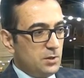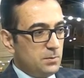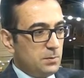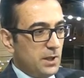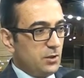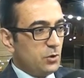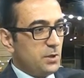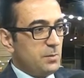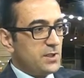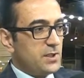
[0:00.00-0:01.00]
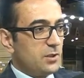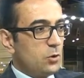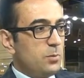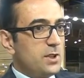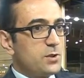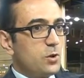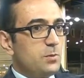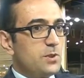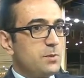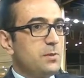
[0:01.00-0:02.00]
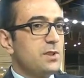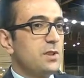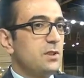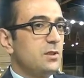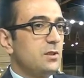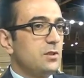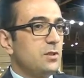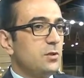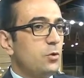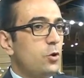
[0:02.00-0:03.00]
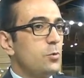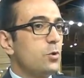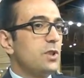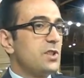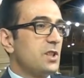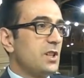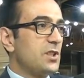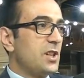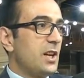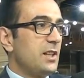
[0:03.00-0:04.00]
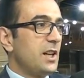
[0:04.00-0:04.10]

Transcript: Bana göre meslekte olmazsa olmazımız e, kuyumculuk için geçerli.